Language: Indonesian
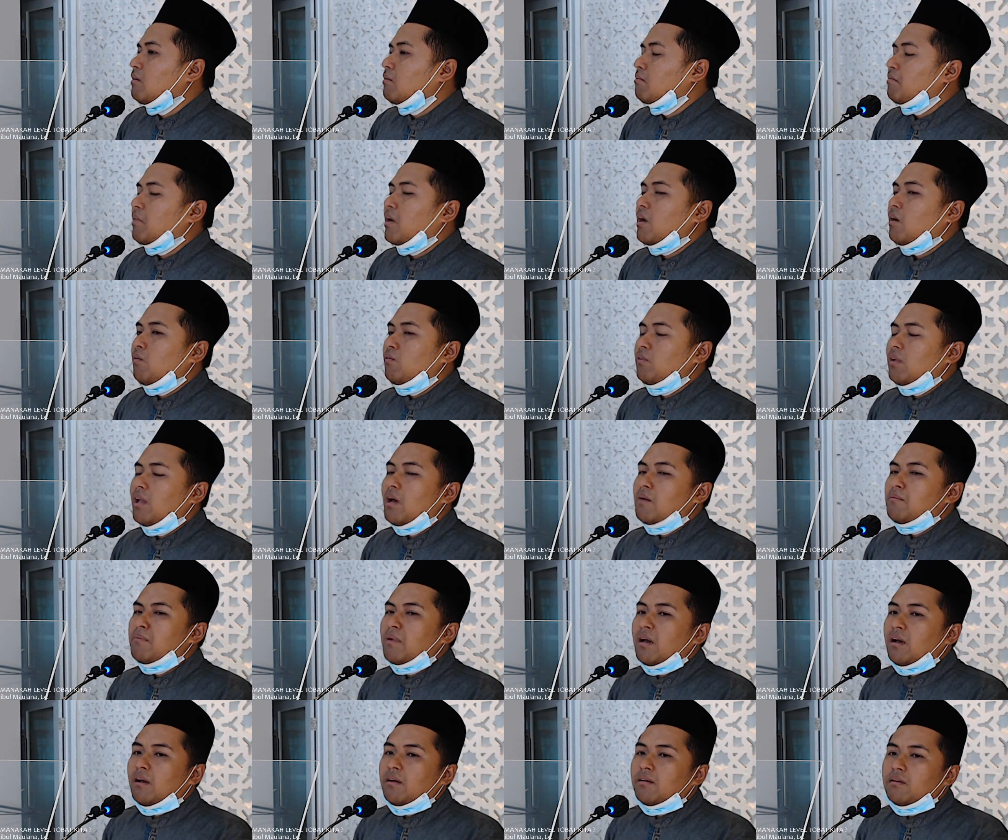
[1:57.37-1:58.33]
para
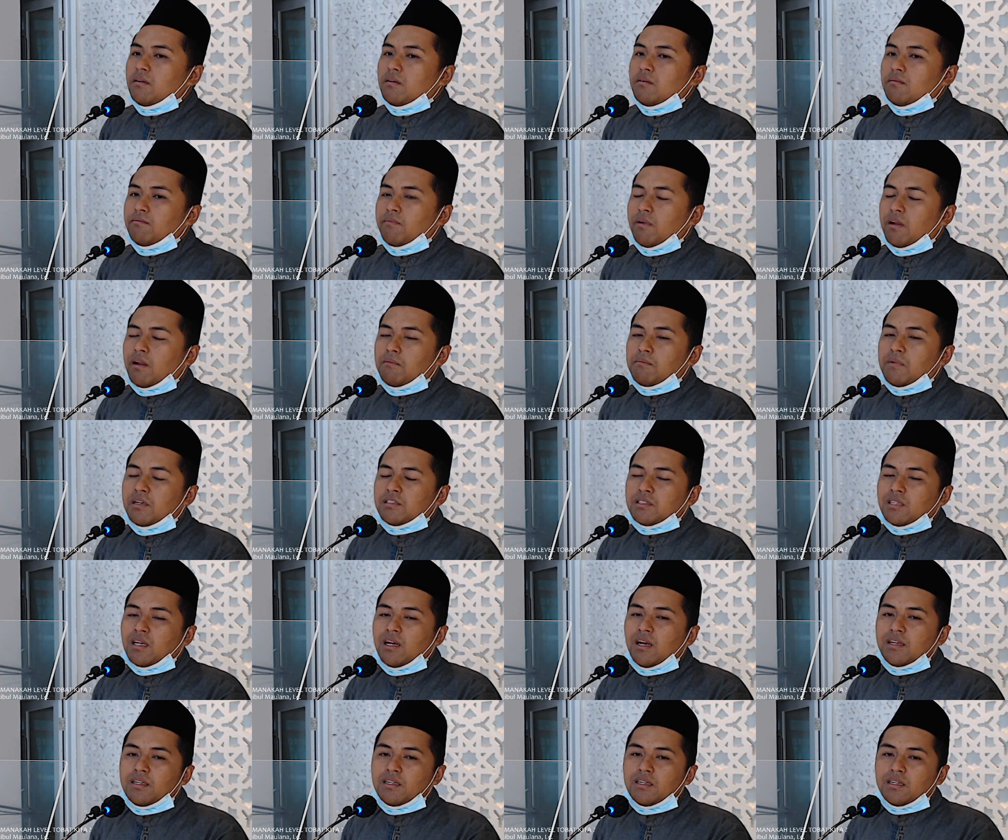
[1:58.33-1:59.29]
ulama, para
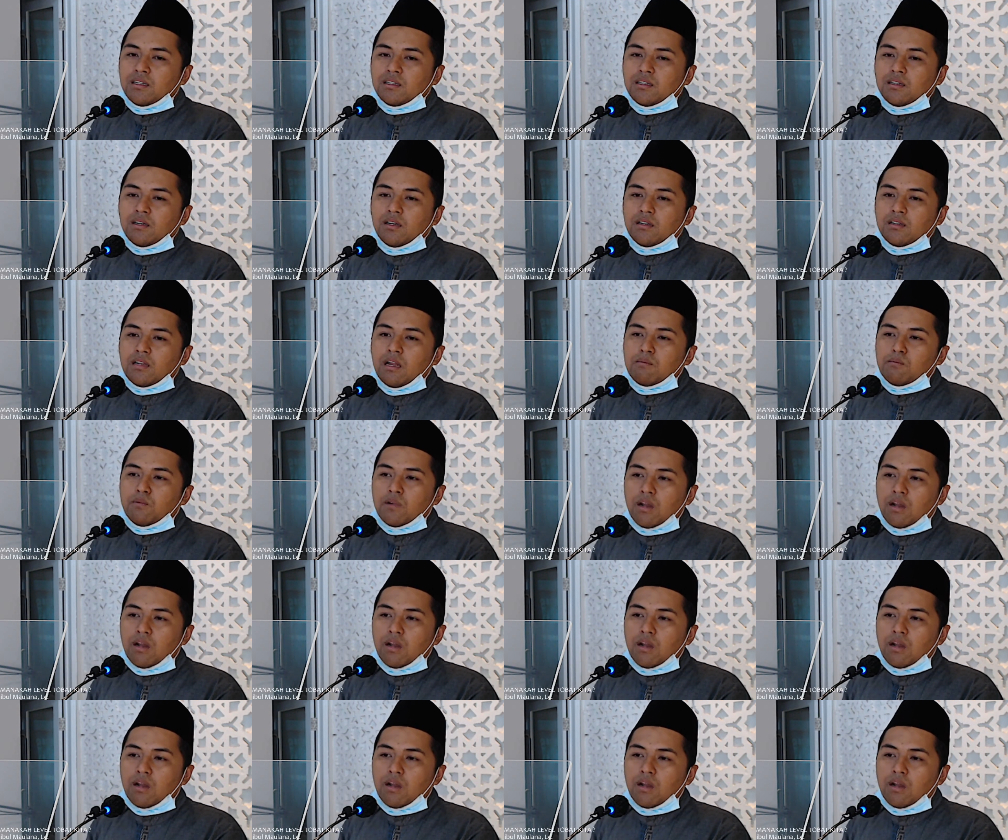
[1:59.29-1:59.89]
masyayikh dan